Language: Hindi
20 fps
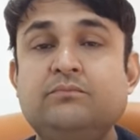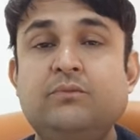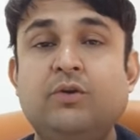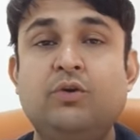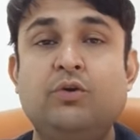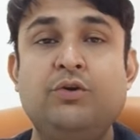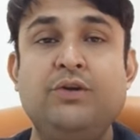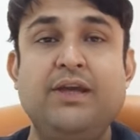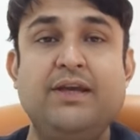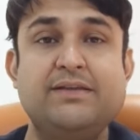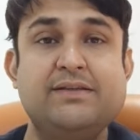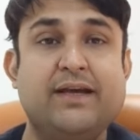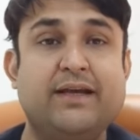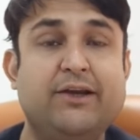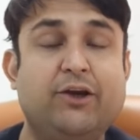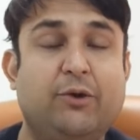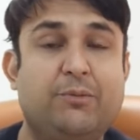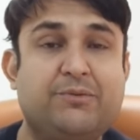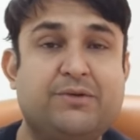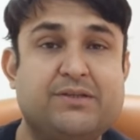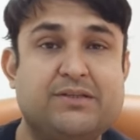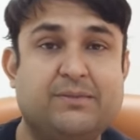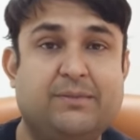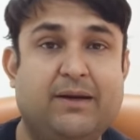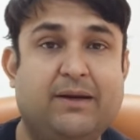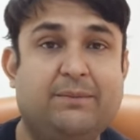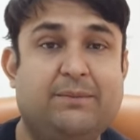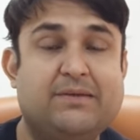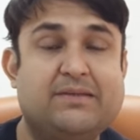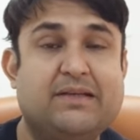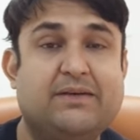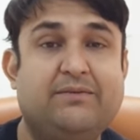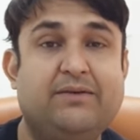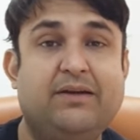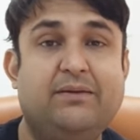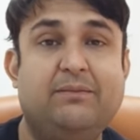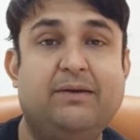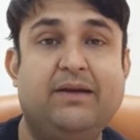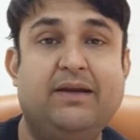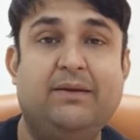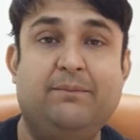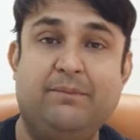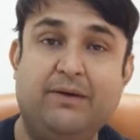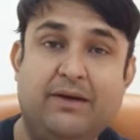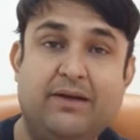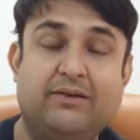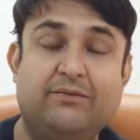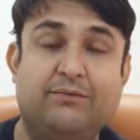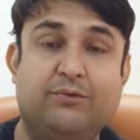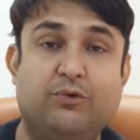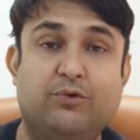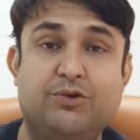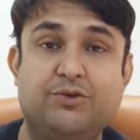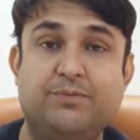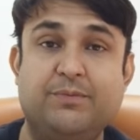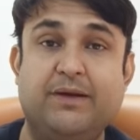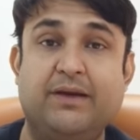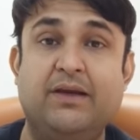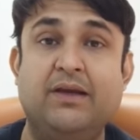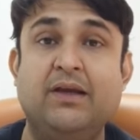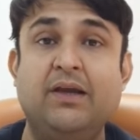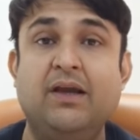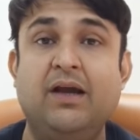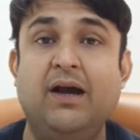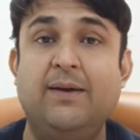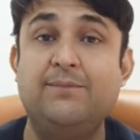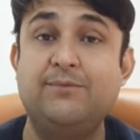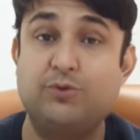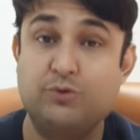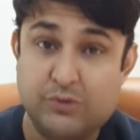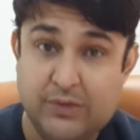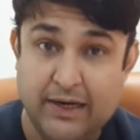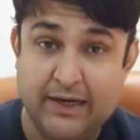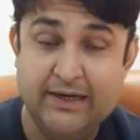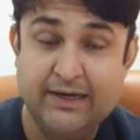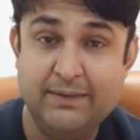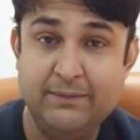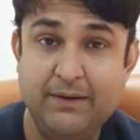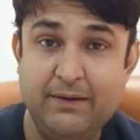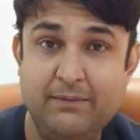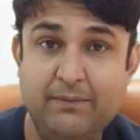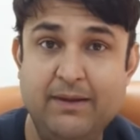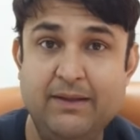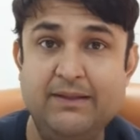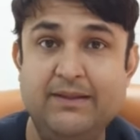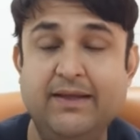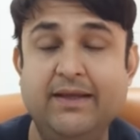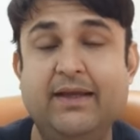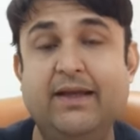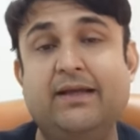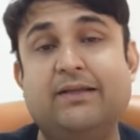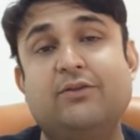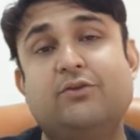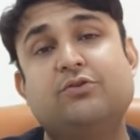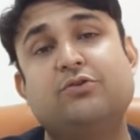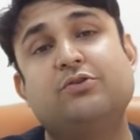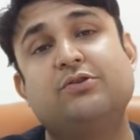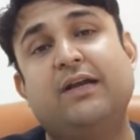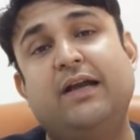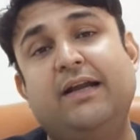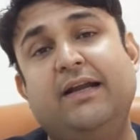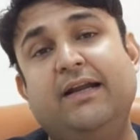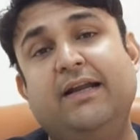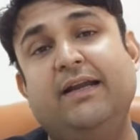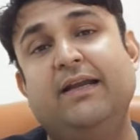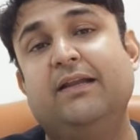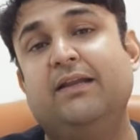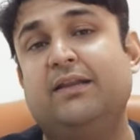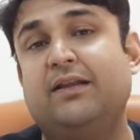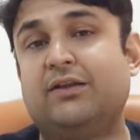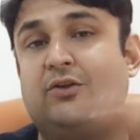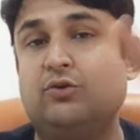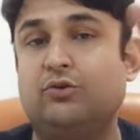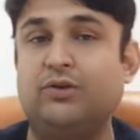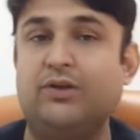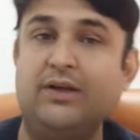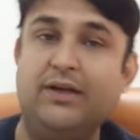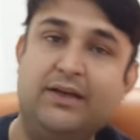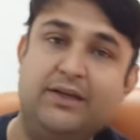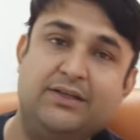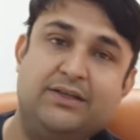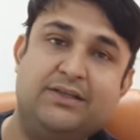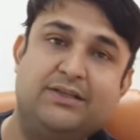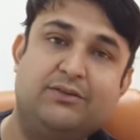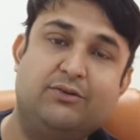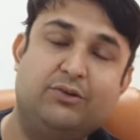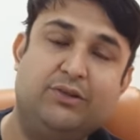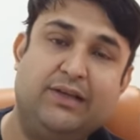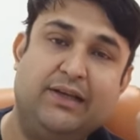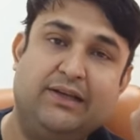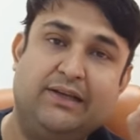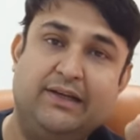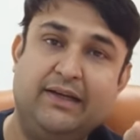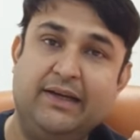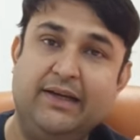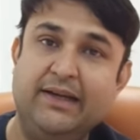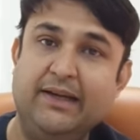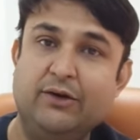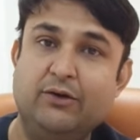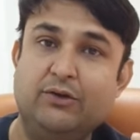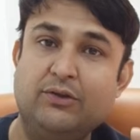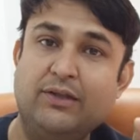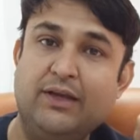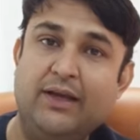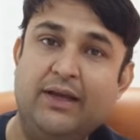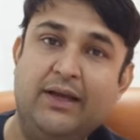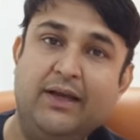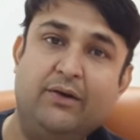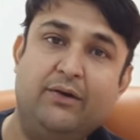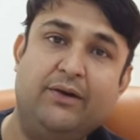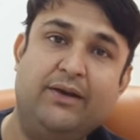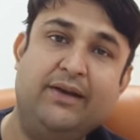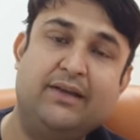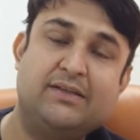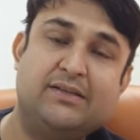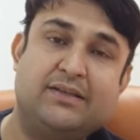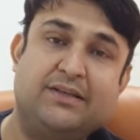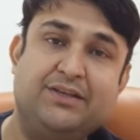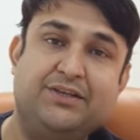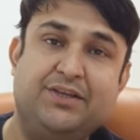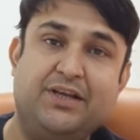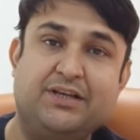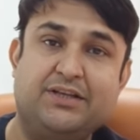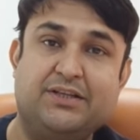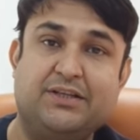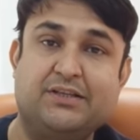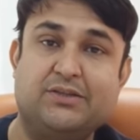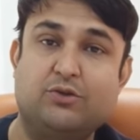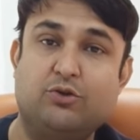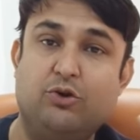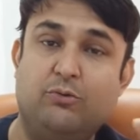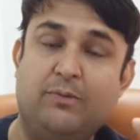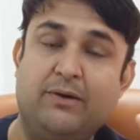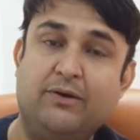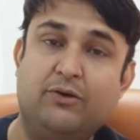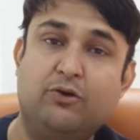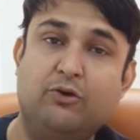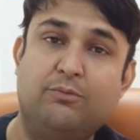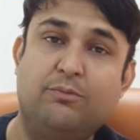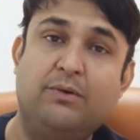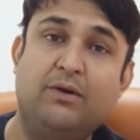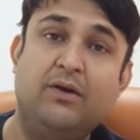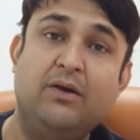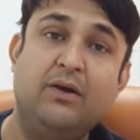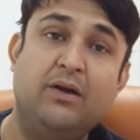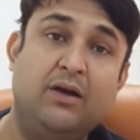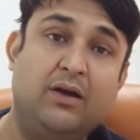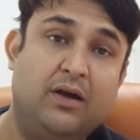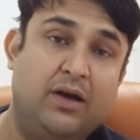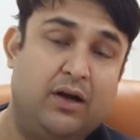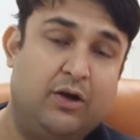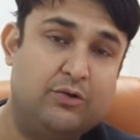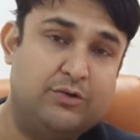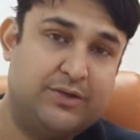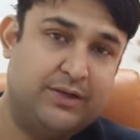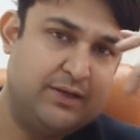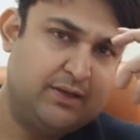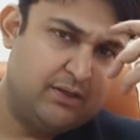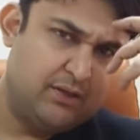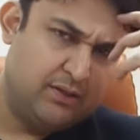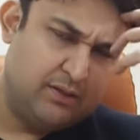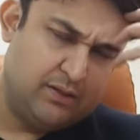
तो ये सारे ऑप्शन हमारे पास अवेलेबल हैं बिल्डर फ्लोर्स में अब सोसाइटी में हम आते हैं तो सोसाइटी के अंदर दो तरह की चीजें होती है डीडीए होता है और एक सीजीएचएस कॉमन ग्रुप हाउसिंग